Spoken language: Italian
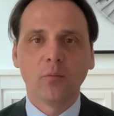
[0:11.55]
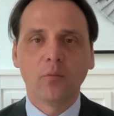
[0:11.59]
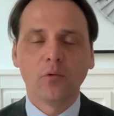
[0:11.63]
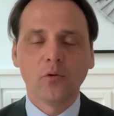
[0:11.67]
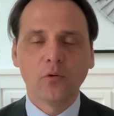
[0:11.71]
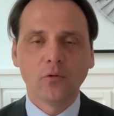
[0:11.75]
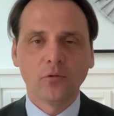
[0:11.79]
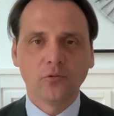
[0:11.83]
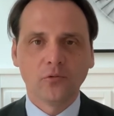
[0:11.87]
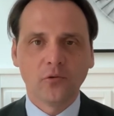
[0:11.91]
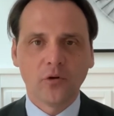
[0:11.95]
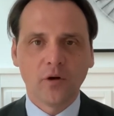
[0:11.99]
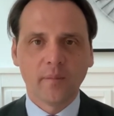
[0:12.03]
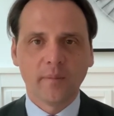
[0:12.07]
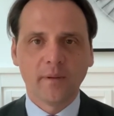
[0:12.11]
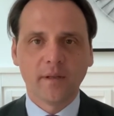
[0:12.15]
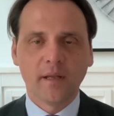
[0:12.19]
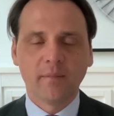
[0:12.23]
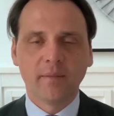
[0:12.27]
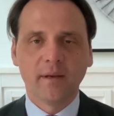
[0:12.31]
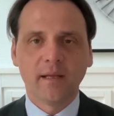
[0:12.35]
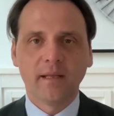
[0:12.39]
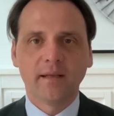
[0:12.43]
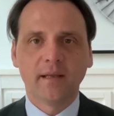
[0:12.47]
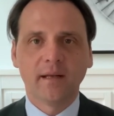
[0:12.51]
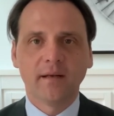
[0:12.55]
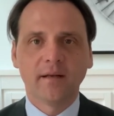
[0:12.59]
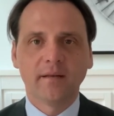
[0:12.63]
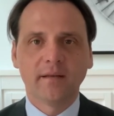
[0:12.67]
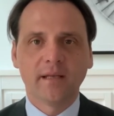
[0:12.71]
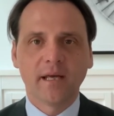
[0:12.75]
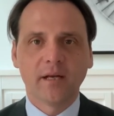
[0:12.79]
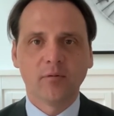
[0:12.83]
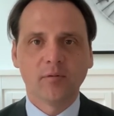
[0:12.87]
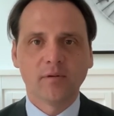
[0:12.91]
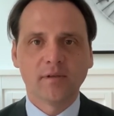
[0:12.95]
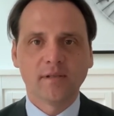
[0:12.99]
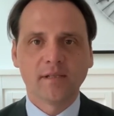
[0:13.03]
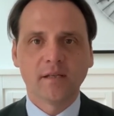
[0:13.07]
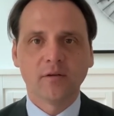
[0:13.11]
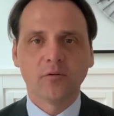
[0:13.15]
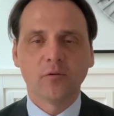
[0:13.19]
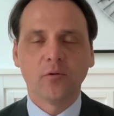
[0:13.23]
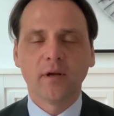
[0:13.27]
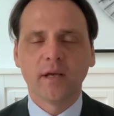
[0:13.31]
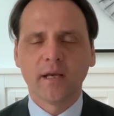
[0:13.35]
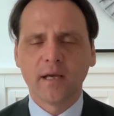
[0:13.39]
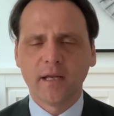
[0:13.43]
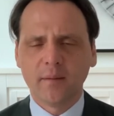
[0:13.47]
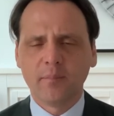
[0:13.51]
molto rapidamente all'interno del
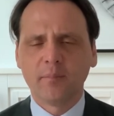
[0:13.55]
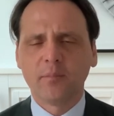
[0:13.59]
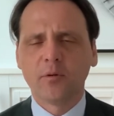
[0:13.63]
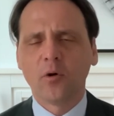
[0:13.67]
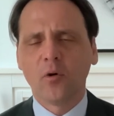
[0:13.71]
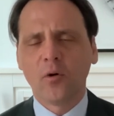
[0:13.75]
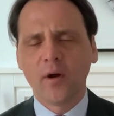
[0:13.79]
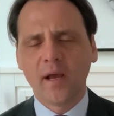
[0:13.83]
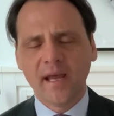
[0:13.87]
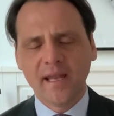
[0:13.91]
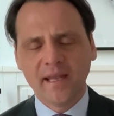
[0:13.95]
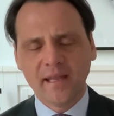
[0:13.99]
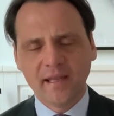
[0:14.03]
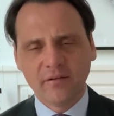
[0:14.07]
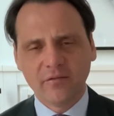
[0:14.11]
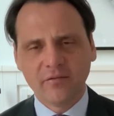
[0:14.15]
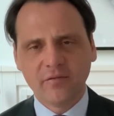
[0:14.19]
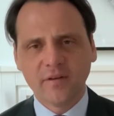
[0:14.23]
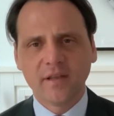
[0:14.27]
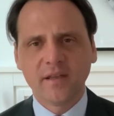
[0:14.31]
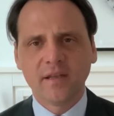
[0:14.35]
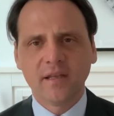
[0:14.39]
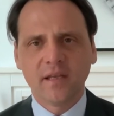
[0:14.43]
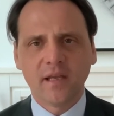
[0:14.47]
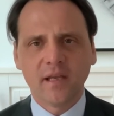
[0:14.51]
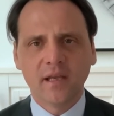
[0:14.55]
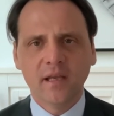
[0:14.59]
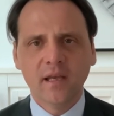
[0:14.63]
settore cripto NFT,